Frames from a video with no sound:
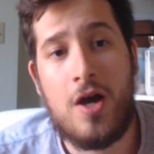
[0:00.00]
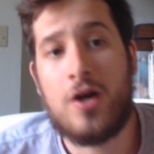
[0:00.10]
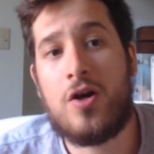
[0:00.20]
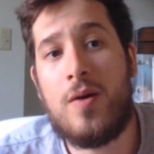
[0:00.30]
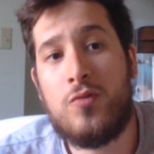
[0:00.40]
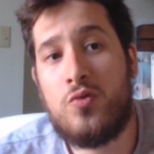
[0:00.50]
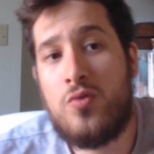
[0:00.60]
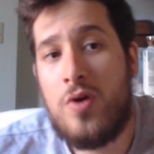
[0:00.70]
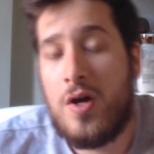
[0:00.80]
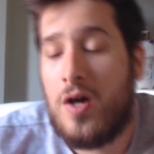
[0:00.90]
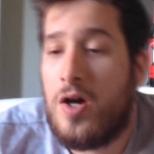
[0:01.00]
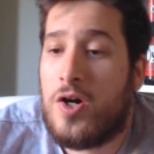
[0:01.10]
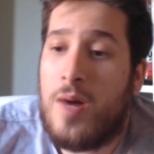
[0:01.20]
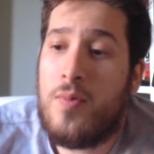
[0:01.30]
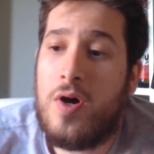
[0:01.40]
comme nous, euh,
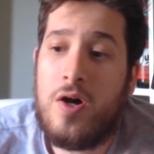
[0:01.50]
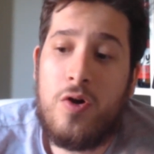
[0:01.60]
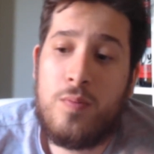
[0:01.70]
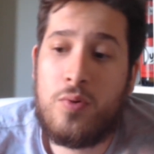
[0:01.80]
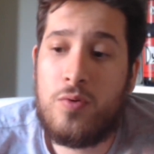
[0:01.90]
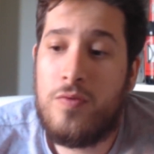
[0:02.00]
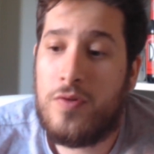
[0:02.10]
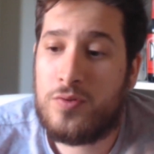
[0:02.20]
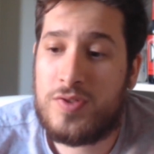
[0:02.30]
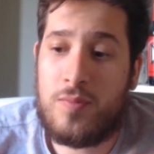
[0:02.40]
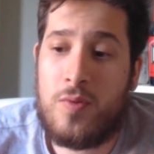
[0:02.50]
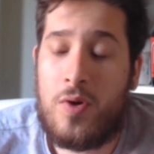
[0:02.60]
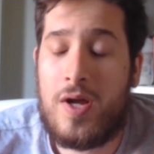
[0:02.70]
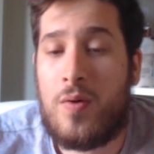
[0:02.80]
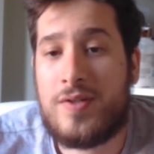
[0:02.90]
comme euh, le prouve tout
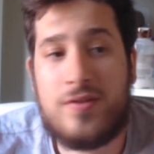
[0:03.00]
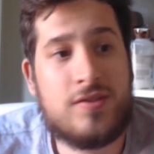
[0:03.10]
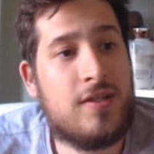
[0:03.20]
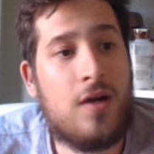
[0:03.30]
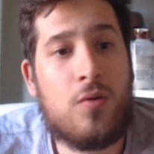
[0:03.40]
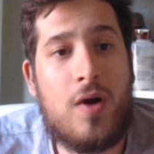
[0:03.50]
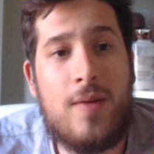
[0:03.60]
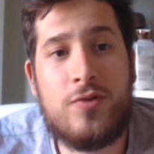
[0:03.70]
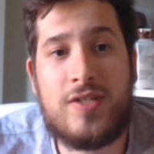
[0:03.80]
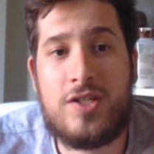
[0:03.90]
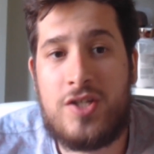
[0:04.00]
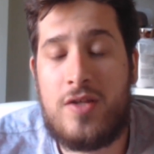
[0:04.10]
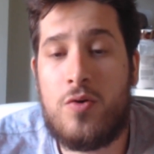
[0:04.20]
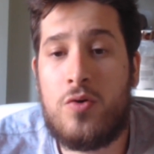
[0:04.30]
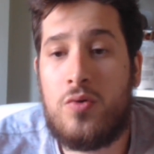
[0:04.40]
simplement la croissance incroyable de cette
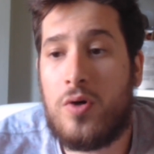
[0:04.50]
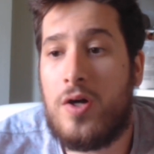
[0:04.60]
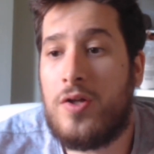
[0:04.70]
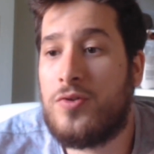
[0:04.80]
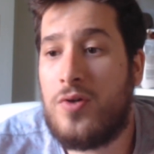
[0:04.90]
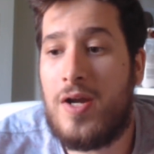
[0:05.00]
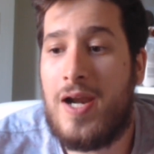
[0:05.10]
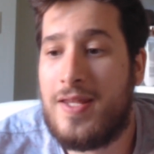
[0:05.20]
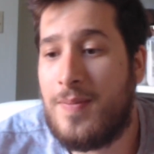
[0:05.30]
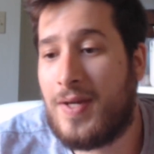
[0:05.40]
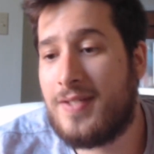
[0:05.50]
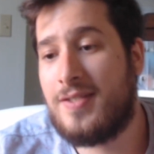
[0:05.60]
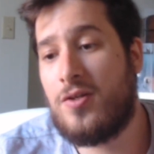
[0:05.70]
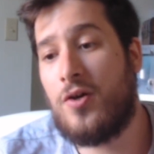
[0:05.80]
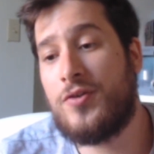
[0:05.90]
chaîne au cours euh, de l'année
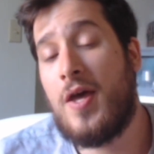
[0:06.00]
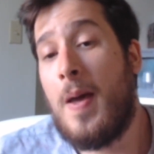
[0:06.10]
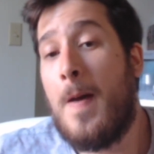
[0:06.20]
précédente.